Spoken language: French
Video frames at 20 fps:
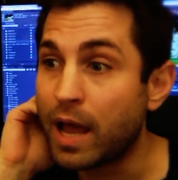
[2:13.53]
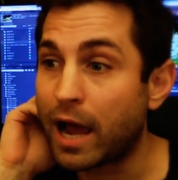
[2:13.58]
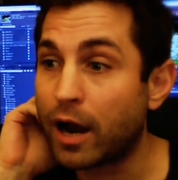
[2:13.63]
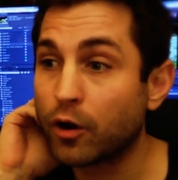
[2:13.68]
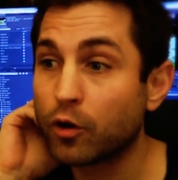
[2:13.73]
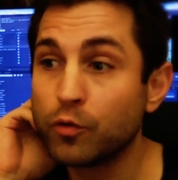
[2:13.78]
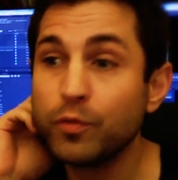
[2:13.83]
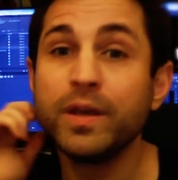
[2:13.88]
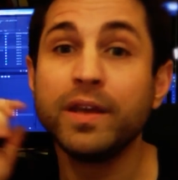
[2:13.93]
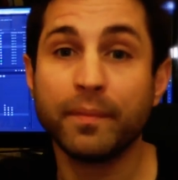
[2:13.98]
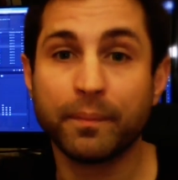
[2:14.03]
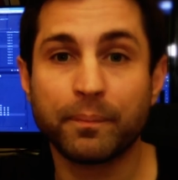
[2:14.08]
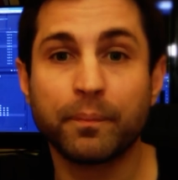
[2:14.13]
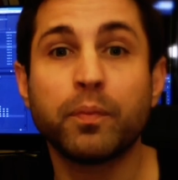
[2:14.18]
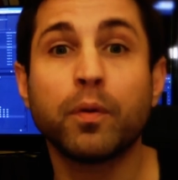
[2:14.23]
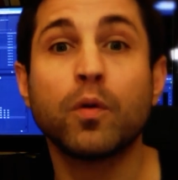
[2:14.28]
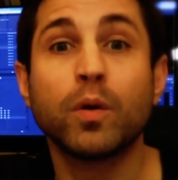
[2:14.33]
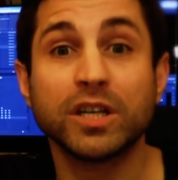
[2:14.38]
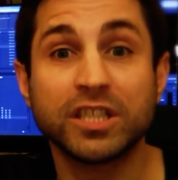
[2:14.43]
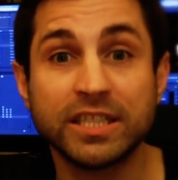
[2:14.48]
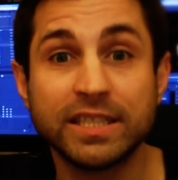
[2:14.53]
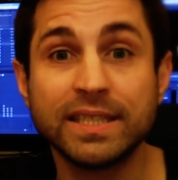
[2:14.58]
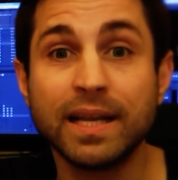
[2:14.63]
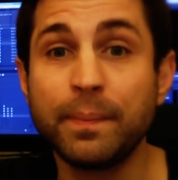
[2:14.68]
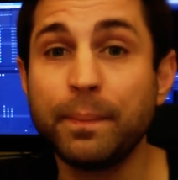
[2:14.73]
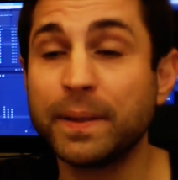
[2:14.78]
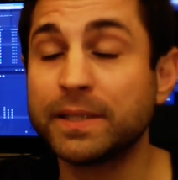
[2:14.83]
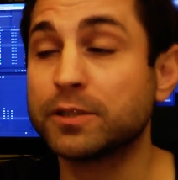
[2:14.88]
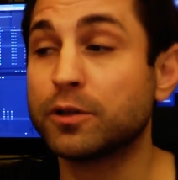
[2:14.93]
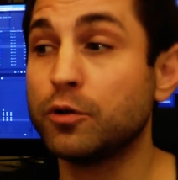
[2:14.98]
Alors lui, pourquoi je dis ça
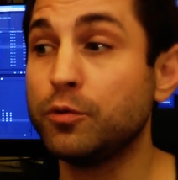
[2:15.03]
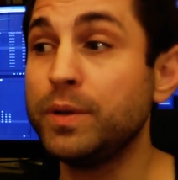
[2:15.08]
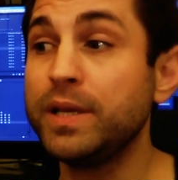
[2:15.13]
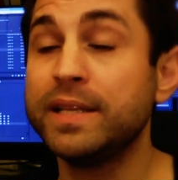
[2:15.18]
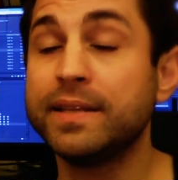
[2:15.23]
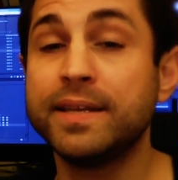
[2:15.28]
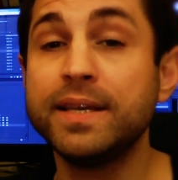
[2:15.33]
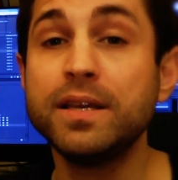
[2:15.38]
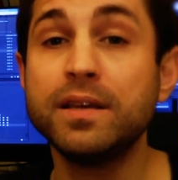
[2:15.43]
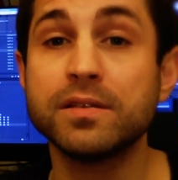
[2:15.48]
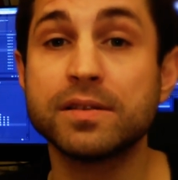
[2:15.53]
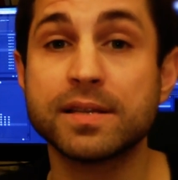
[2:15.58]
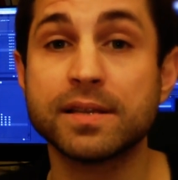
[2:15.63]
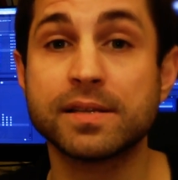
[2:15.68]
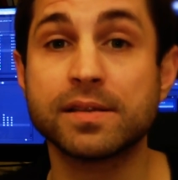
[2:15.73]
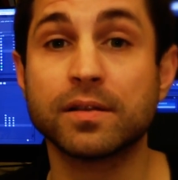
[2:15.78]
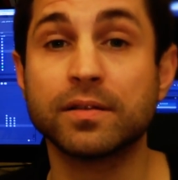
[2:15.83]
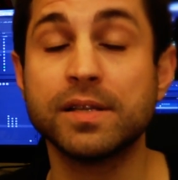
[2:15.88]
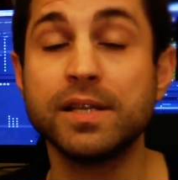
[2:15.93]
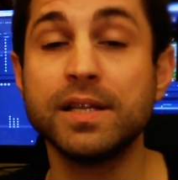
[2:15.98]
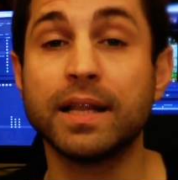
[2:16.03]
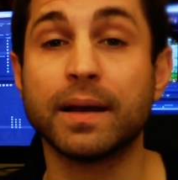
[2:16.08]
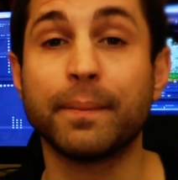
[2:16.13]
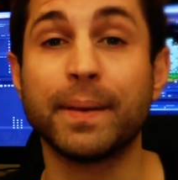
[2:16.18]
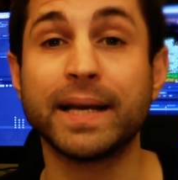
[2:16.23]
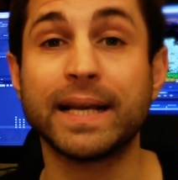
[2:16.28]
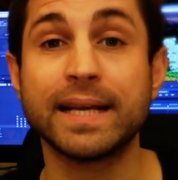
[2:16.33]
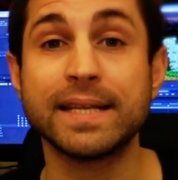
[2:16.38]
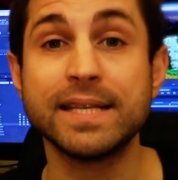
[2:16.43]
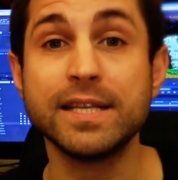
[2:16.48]
Parce que lui il dit que c'est sorti d'un
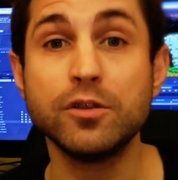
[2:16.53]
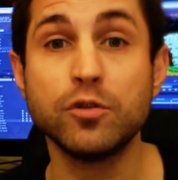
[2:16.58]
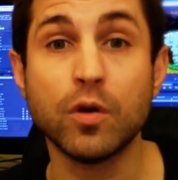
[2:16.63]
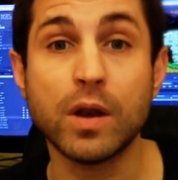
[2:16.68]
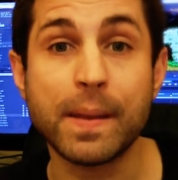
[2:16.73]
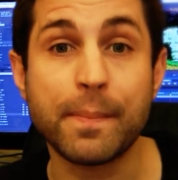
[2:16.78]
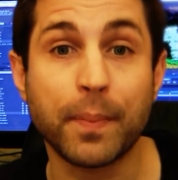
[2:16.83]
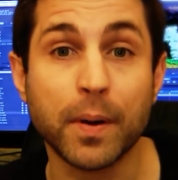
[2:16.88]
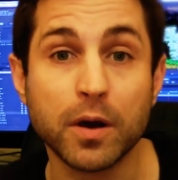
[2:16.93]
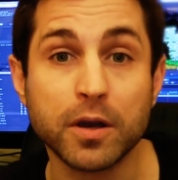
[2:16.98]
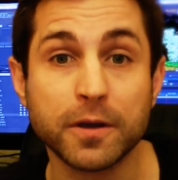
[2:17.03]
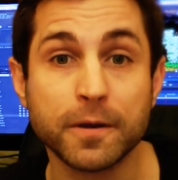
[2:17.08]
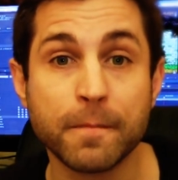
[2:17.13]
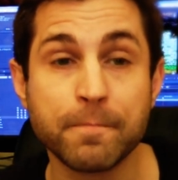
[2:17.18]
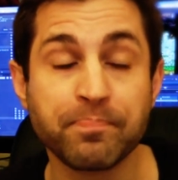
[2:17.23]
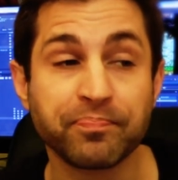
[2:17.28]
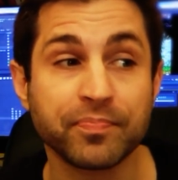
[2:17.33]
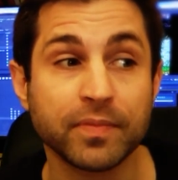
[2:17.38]
magazine de l'époque